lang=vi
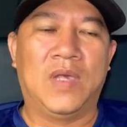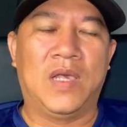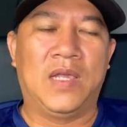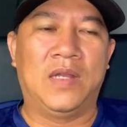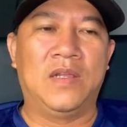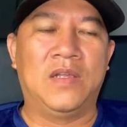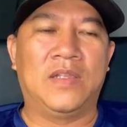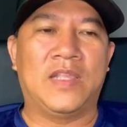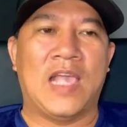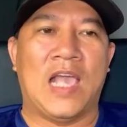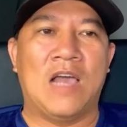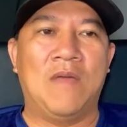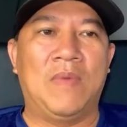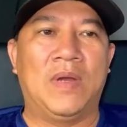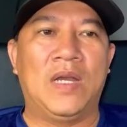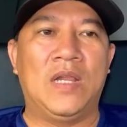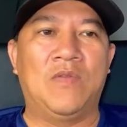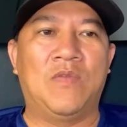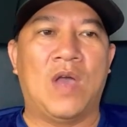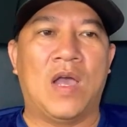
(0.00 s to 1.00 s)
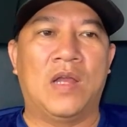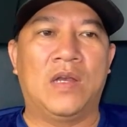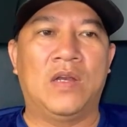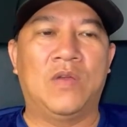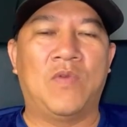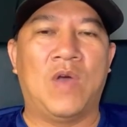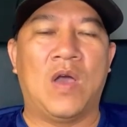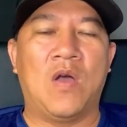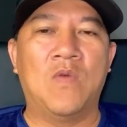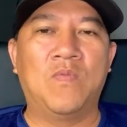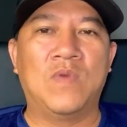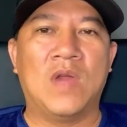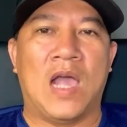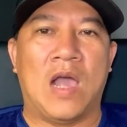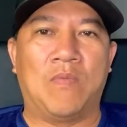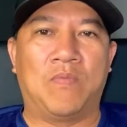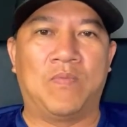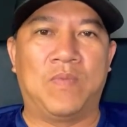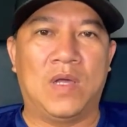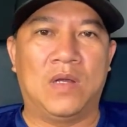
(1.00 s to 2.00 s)
À, đứa cháu mình đi qua nó qua úc nó
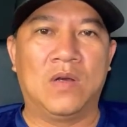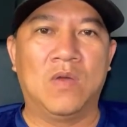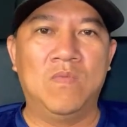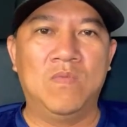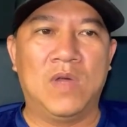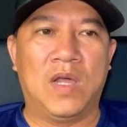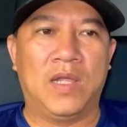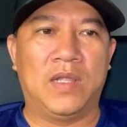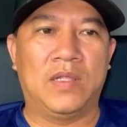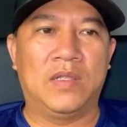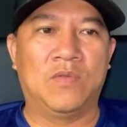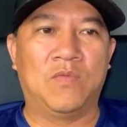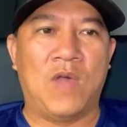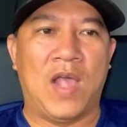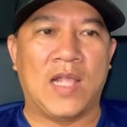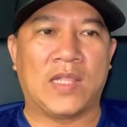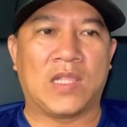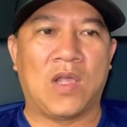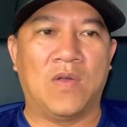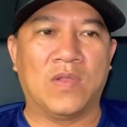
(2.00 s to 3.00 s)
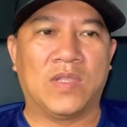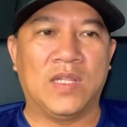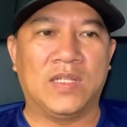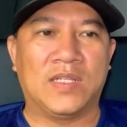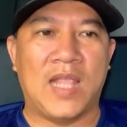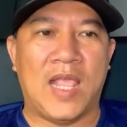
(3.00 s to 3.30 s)
học á đúng rồi hoàn toàn chính